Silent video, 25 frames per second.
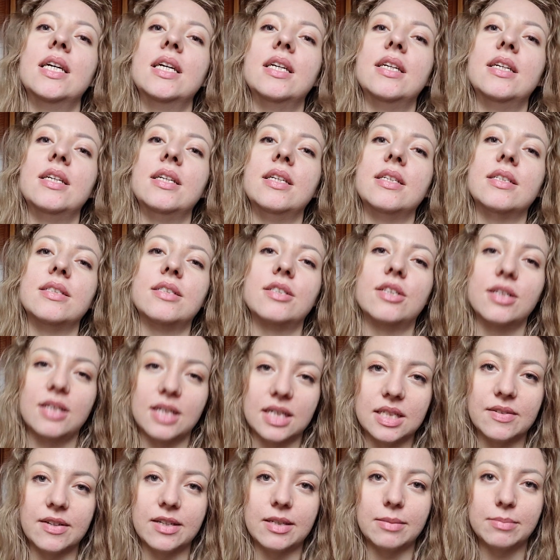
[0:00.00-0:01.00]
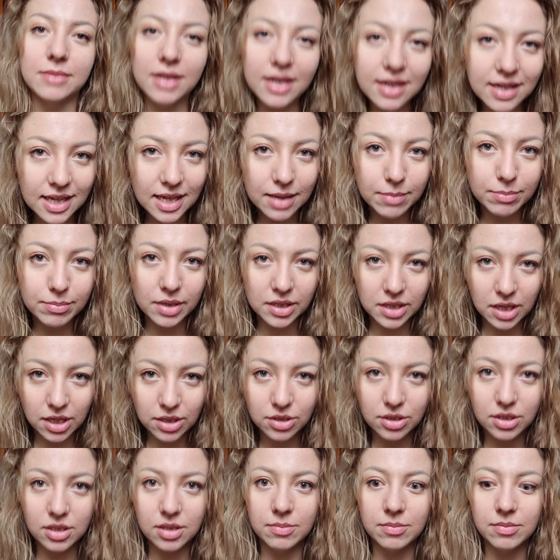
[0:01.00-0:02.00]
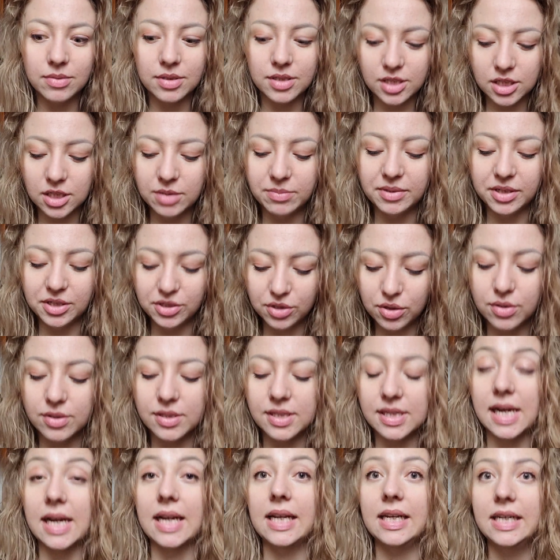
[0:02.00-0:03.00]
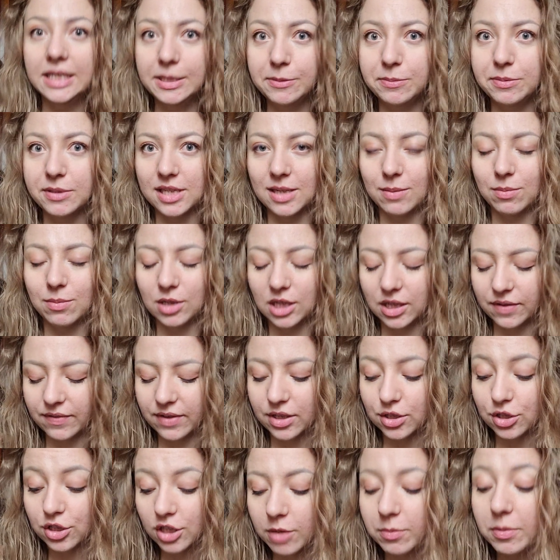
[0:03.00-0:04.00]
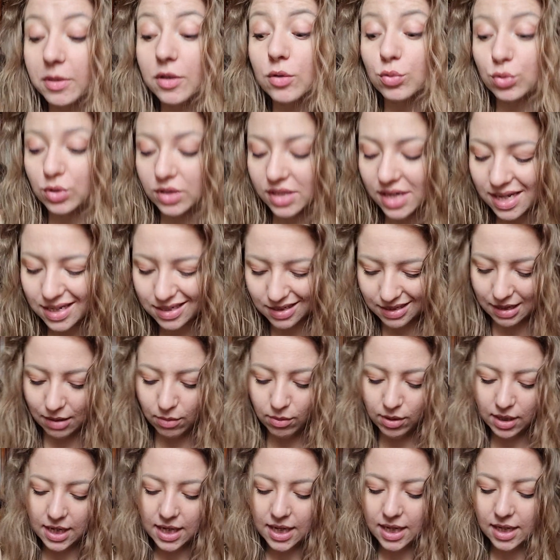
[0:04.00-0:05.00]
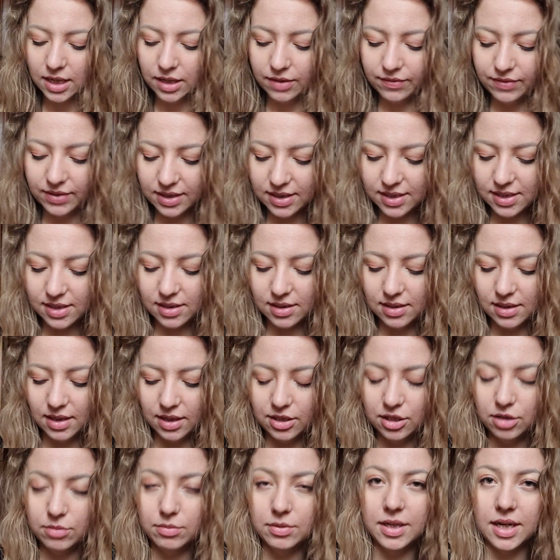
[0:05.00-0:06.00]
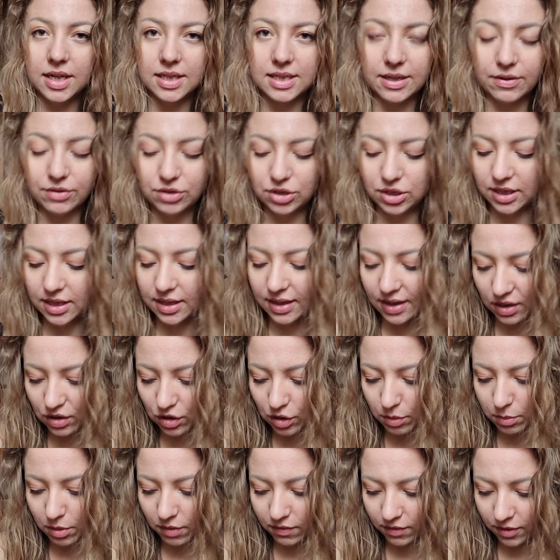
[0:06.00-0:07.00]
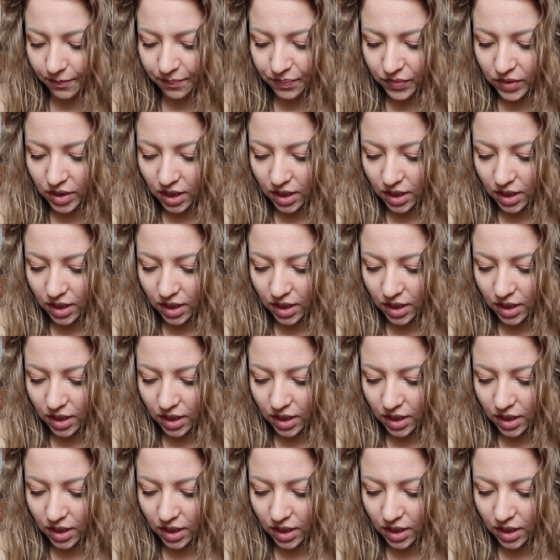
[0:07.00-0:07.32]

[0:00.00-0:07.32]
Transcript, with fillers: e, czyli tak zwanym denkiem miesięcznym z miesiąca lipca, ponieważ sierpień już nastał, więc lecimy jak zawsze randomowo.